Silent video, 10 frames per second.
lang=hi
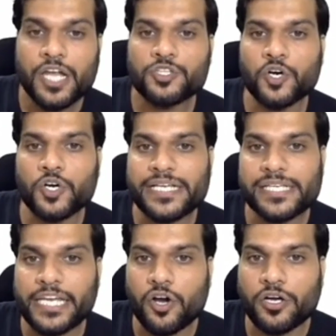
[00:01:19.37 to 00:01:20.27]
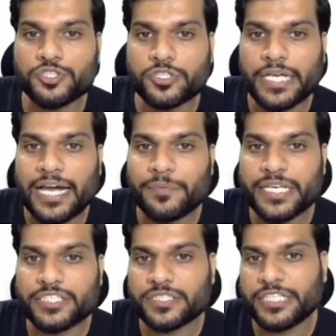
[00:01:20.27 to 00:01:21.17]
तो ये सिलिकॉन जो कि कार्बन
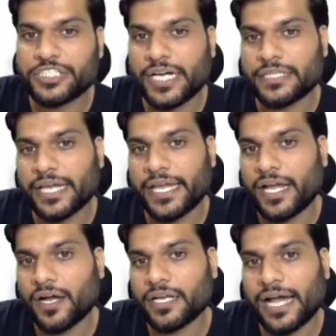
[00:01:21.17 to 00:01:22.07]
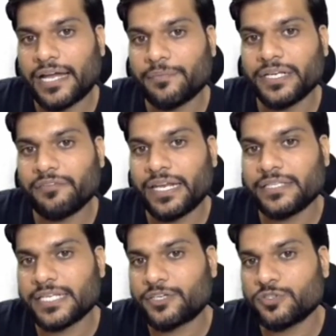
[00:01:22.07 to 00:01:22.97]
के जस्ट नीचे आता है अगर कार्बन के
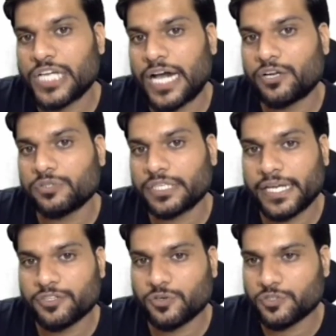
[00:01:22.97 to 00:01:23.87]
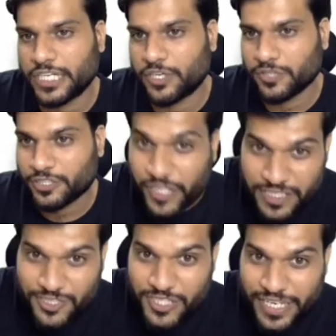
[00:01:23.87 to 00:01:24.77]
वैलेंस इलेक्ट्रॉन चार होते हैं तो सिलिकॉन के थोड़ी
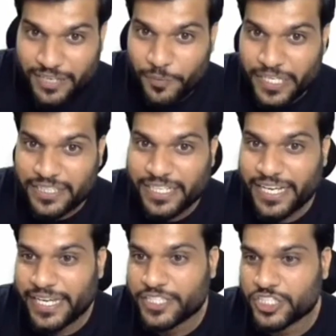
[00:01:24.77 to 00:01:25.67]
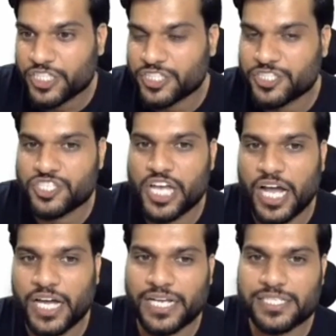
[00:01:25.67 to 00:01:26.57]
चेंज हो जाएंगे वो भी कितने रहेंगे
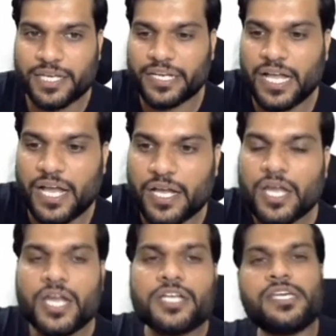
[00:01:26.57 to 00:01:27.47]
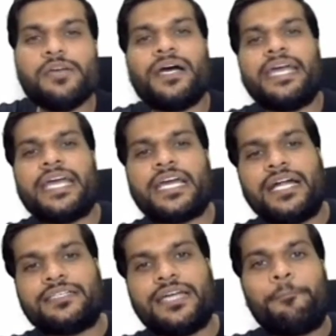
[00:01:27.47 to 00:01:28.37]
चार आंसर क्या बनेगा सी बने
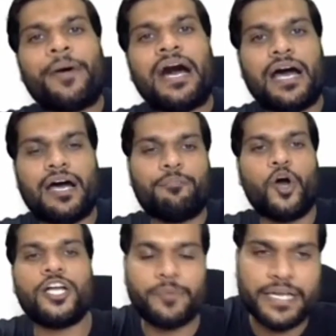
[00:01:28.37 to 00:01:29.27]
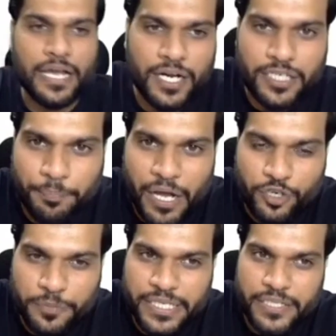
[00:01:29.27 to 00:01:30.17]
कटप्पा बहुत बढ़िया कटप्पा
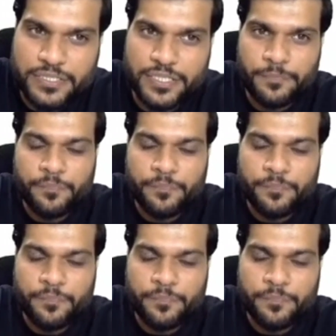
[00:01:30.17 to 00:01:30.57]
वुड बी दी आंसर